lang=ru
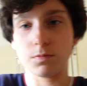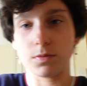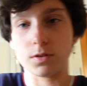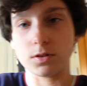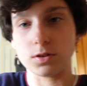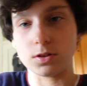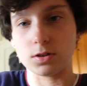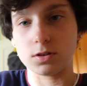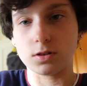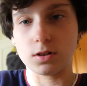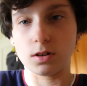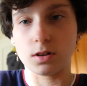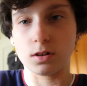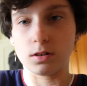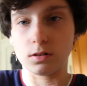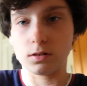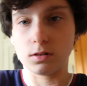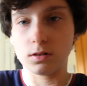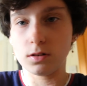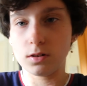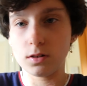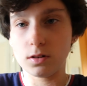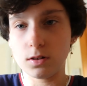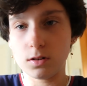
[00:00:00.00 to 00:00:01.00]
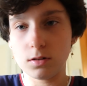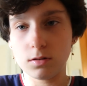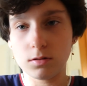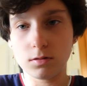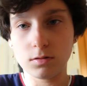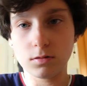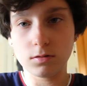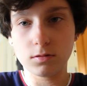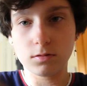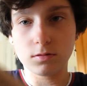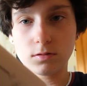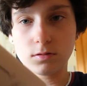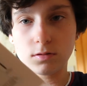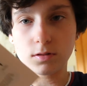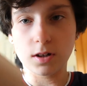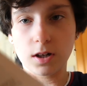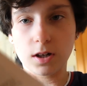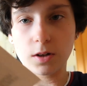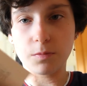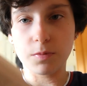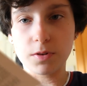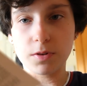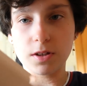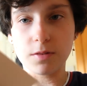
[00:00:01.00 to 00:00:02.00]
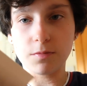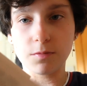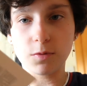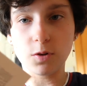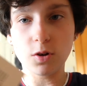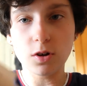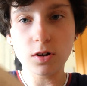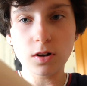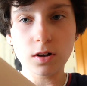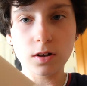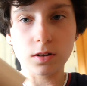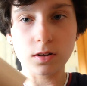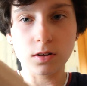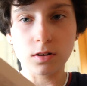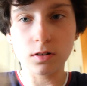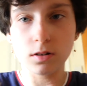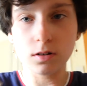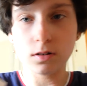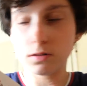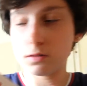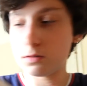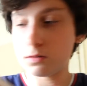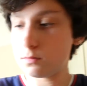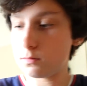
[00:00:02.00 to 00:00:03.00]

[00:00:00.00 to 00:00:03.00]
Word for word: прочитала. Как бы немного, но,